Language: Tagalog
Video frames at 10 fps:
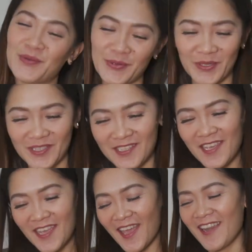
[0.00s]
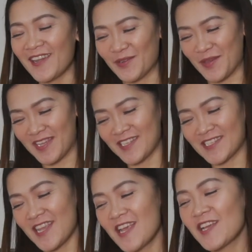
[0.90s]
hugot.
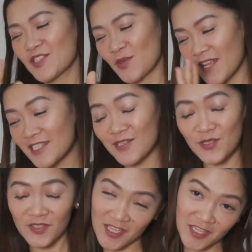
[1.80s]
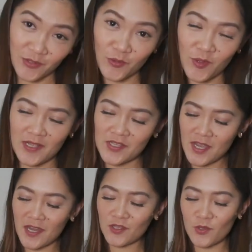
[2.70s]
Anyways, So, let's continue. I'll
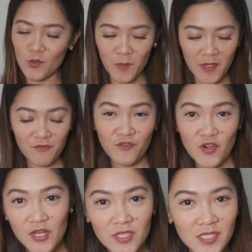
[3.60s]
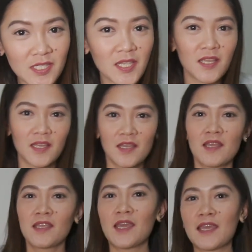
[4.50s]
share to you my first
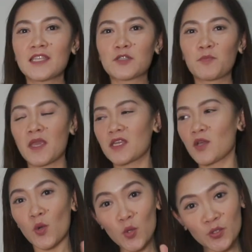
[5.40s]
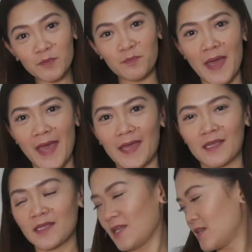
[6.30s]
Kate Spade own
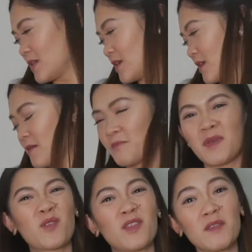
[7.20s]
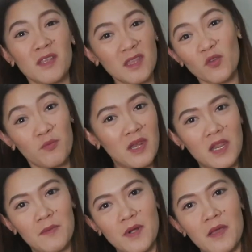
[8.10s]
bag. Pero hindi, hindi ko
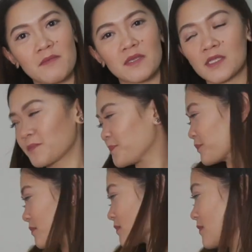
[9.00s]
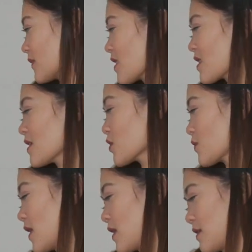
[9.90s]
bili, promise. This
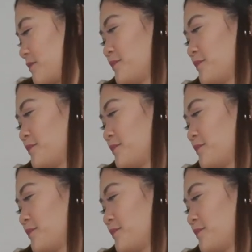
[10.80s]
one.